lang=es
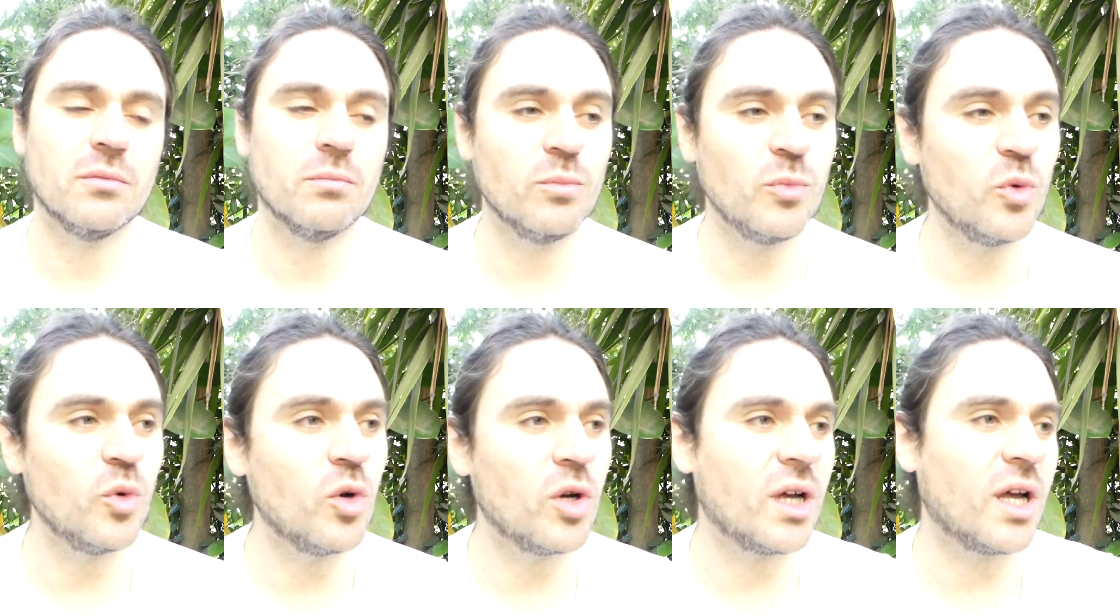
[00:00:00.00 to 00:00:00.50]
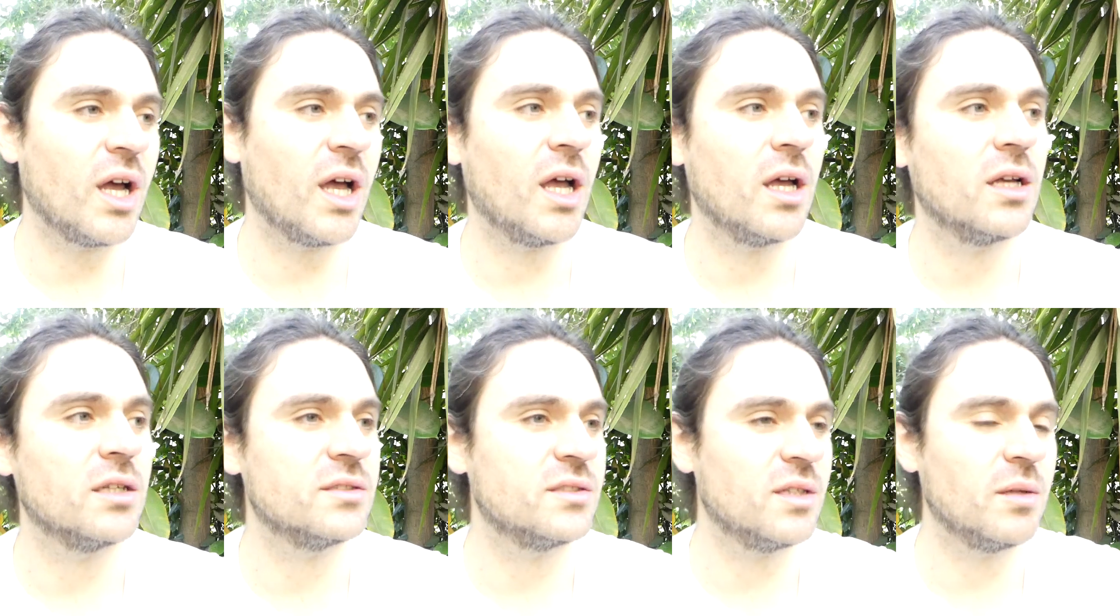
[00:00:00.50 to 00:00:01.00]

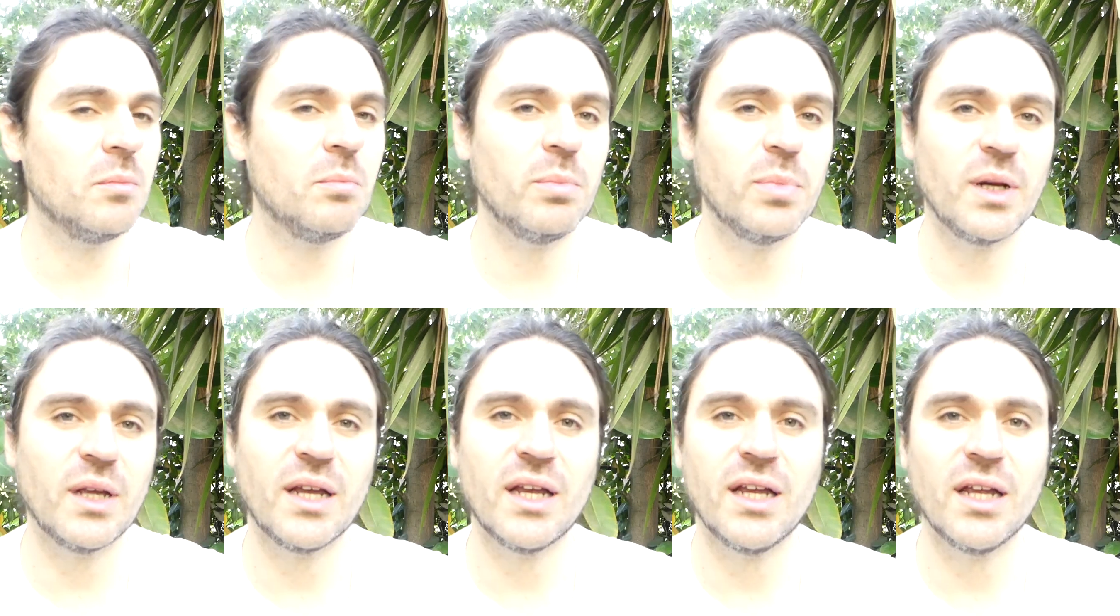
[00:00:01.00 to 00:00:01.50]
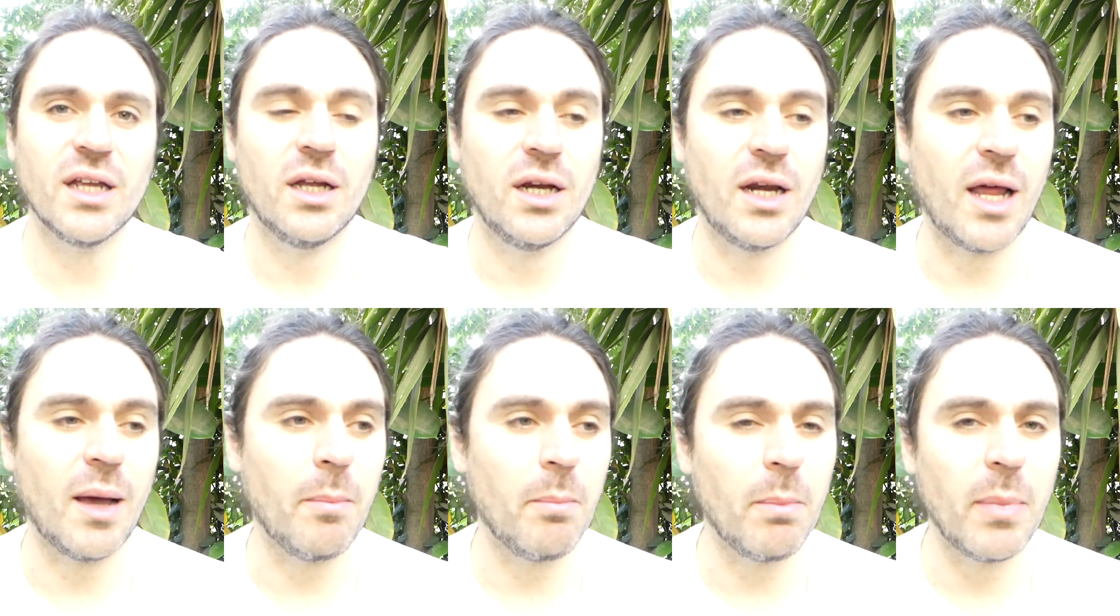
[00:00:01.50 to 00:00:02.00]
busca siempre que
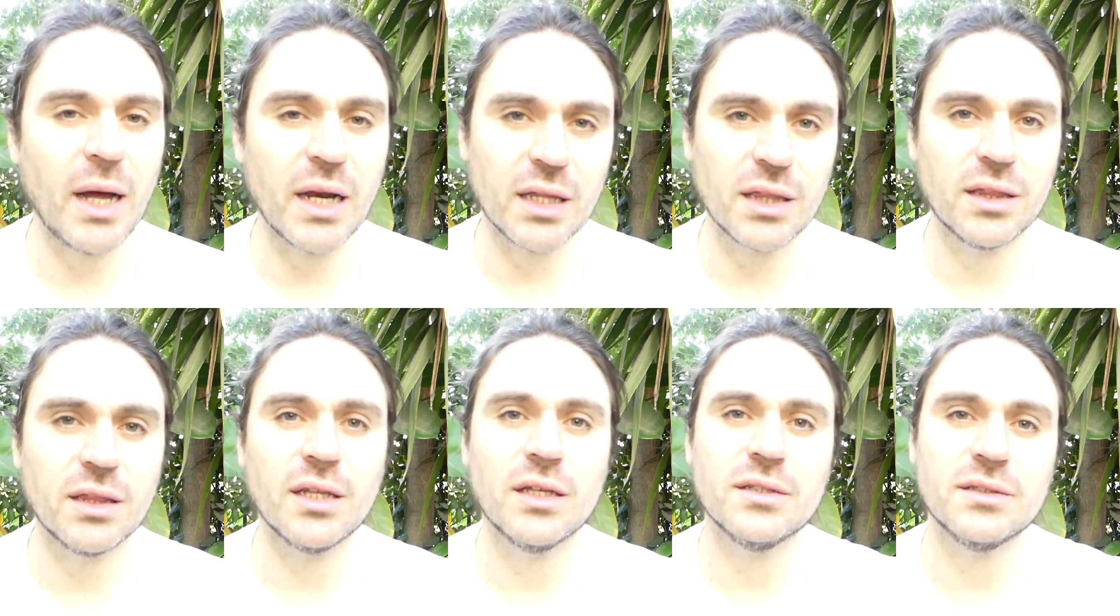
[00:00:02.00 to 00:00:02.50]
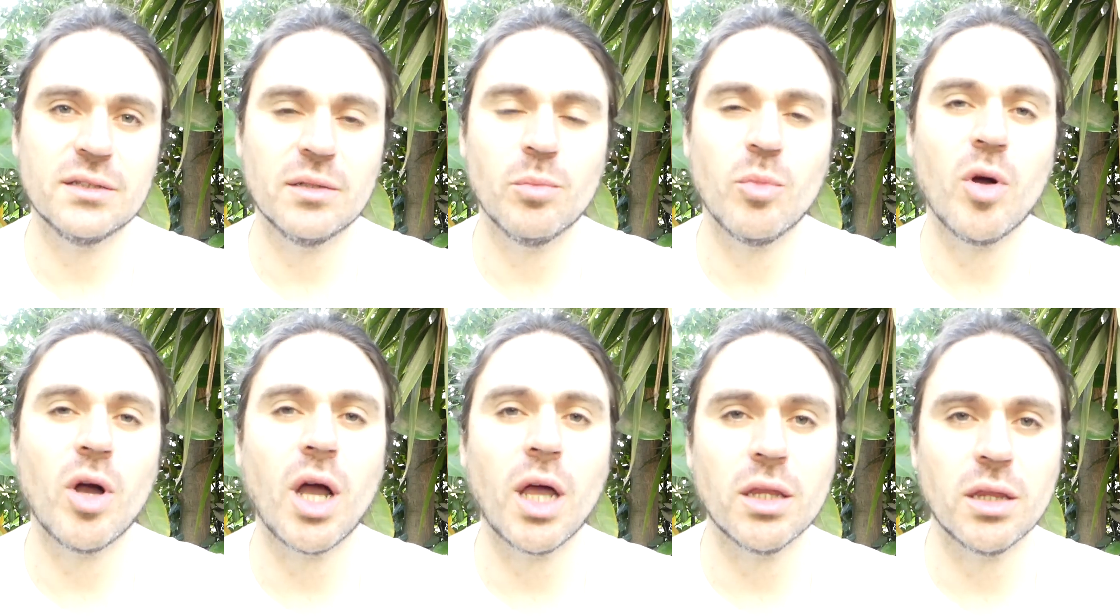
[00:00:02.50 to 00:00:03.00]
las partes se
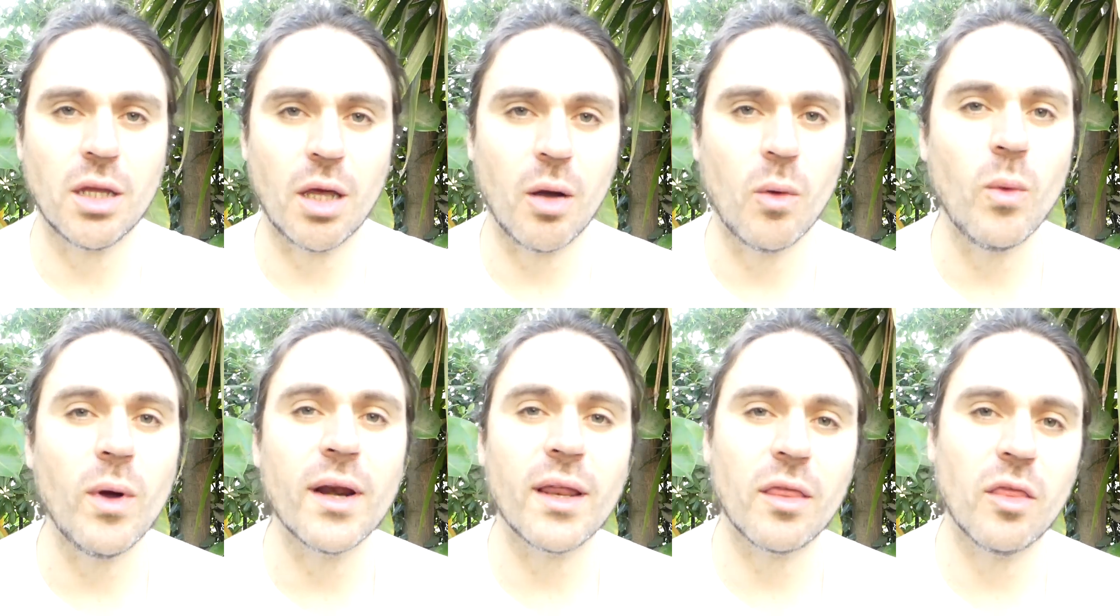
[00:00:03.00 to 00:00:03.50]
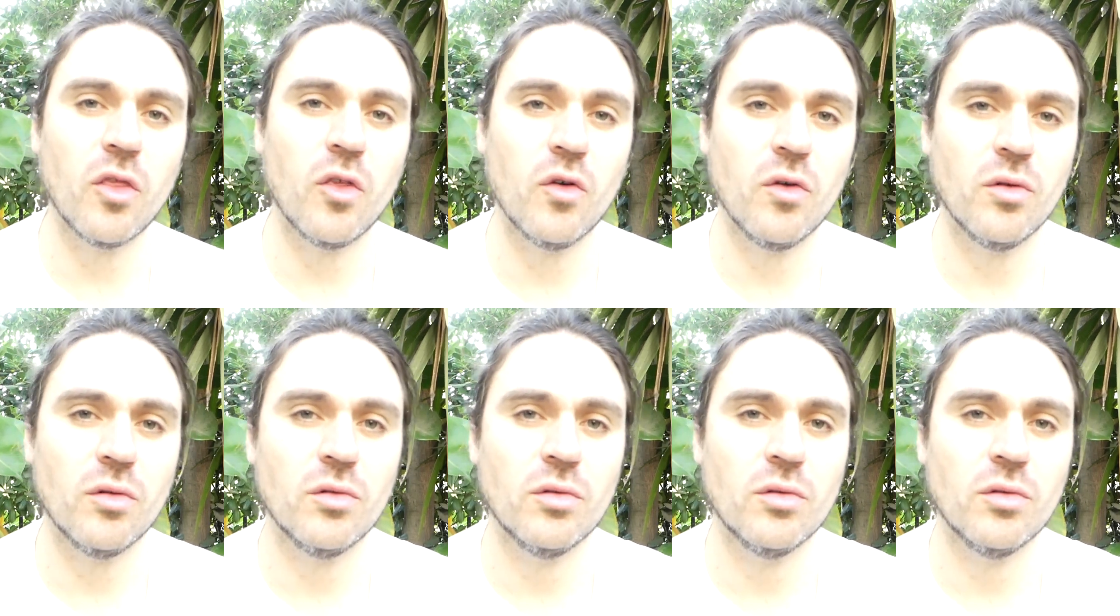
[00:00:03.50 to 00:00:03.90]
pongan de acuerdo,